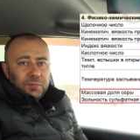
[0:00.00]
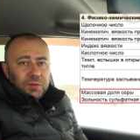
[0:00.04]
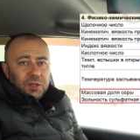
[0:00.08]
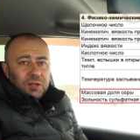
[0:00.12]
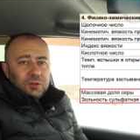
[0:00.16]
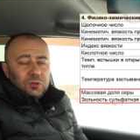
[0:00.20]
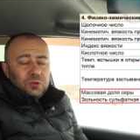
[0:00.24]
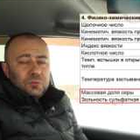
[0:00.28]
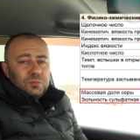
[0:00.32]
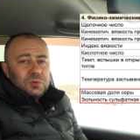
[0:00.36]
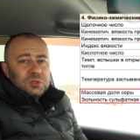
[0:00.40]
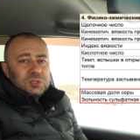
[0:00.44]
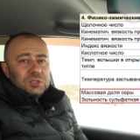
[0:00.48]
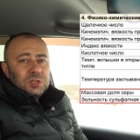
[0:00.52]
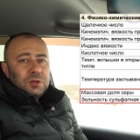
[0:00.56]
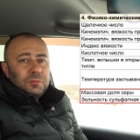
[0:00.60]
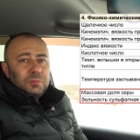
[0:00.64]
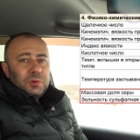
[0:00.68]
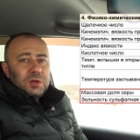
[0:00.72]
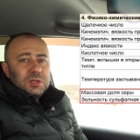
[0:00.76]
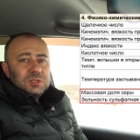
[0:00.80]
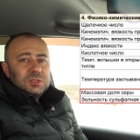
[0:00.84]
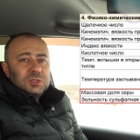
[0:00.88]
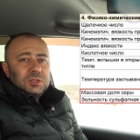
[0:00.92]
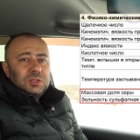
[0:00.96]
Оно
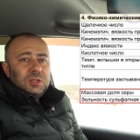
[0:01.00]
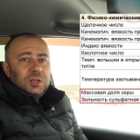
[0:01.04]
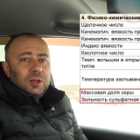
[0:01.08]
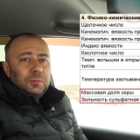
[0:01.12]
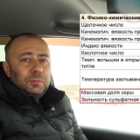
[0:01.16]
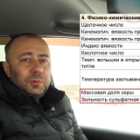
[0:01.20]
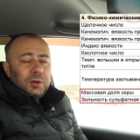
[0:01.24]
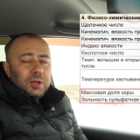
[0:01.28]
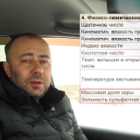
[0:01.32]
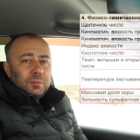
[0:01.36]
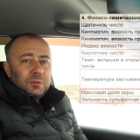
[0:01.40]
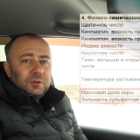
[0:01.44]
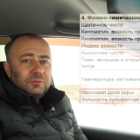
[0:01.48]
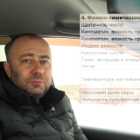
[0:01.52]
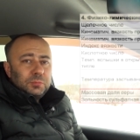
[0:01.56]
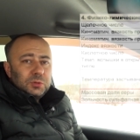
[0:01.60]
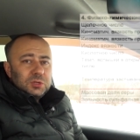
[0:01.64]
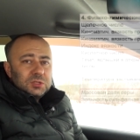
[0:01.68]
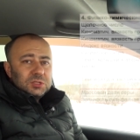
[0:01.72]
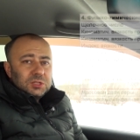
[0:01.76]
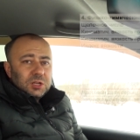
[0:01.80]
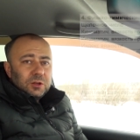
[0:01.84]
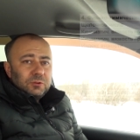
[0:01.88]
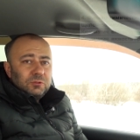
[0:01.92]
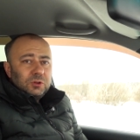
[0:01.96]
безопасно для прямо
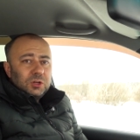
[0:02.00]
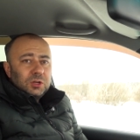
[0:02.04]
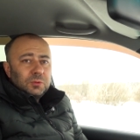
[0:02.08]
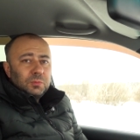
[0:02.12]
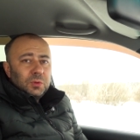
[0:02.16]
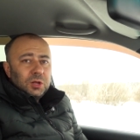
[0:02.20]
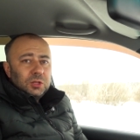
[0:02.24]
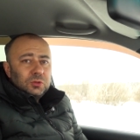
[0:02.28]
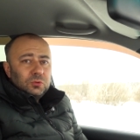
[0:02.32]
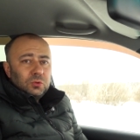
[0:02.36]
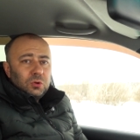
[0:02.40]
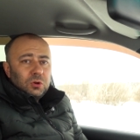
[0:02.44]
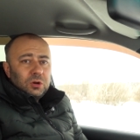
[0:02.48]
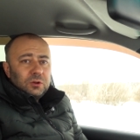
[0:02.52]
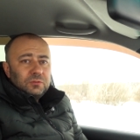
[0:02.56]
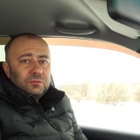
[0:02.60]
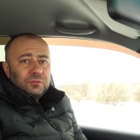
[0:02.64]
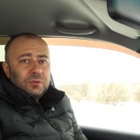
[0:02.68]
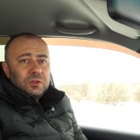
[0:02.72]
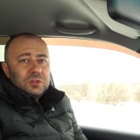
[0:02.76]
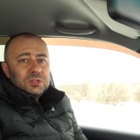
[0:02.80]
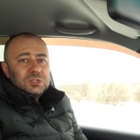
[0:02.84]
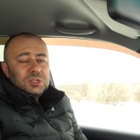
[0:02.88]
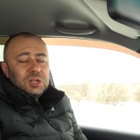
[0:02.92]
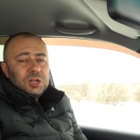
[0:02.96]
впрысковых
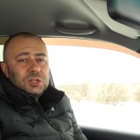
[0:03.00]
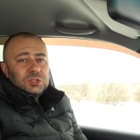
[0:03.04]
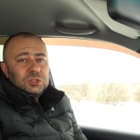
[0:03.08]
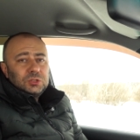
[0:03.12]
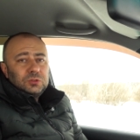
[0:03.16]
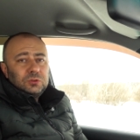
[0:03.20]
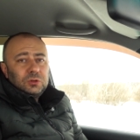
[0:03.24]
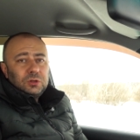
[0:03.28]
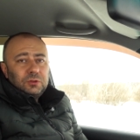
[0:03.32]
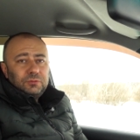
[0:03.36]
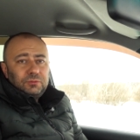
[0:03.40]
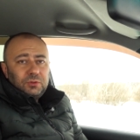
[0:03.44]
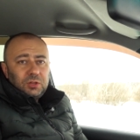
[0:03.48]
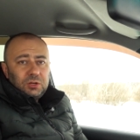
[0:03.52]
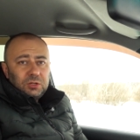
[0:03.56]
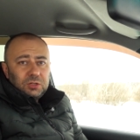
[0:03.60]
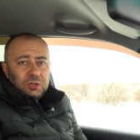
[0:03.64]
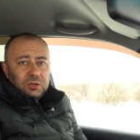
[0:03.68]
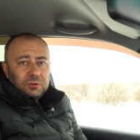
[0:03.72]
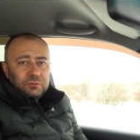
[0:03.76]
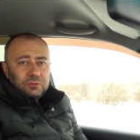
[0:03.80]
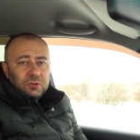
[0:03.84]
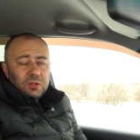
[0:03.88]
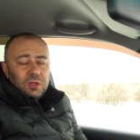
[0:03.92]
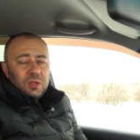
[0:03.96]
моторов, сажевых
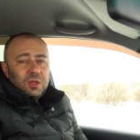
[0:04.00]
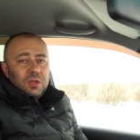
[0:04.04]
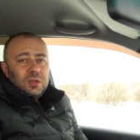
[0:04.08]
фильтров